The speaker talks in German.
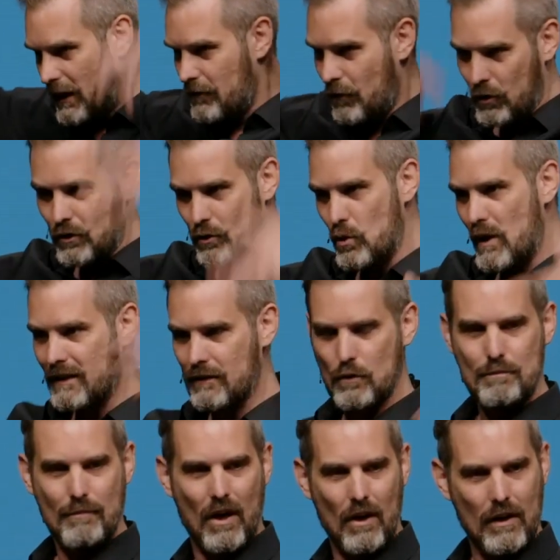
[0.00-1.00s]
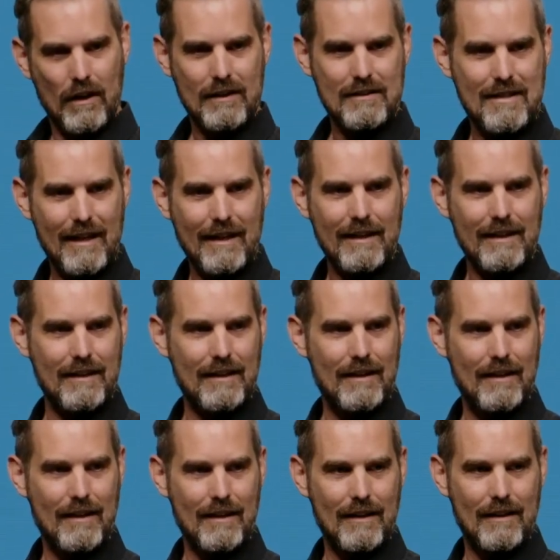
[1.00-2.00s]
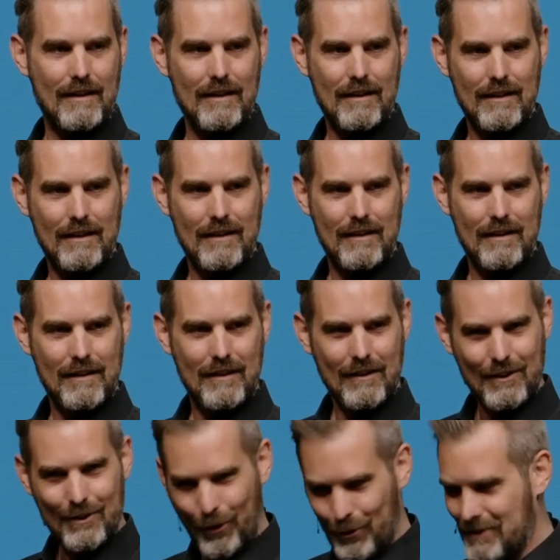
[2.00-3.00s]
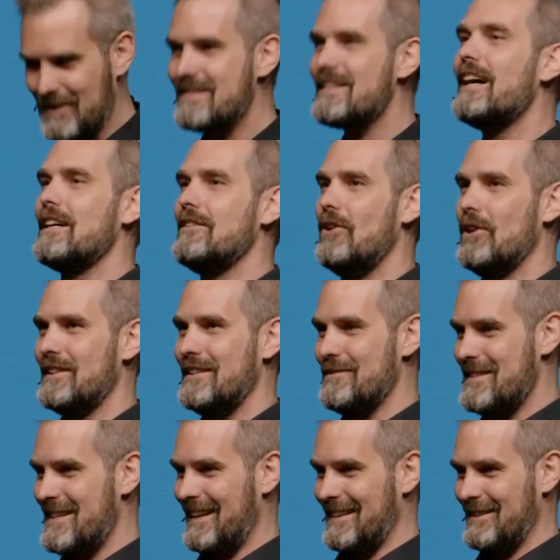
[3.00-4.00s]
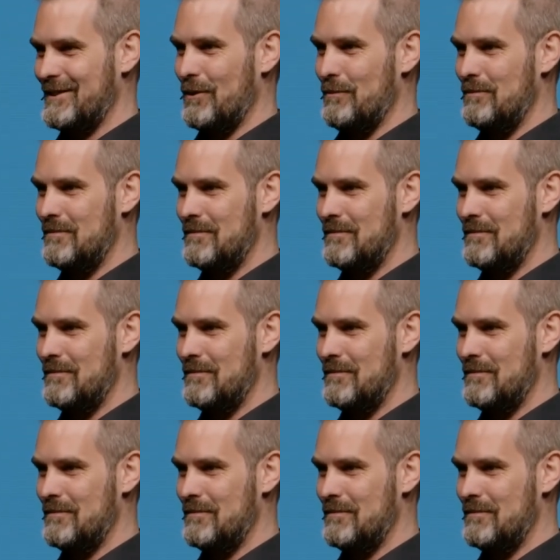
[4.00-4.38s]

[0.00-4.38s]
was tut und macht, sagen, Gottes Gegenwart im Zentrum.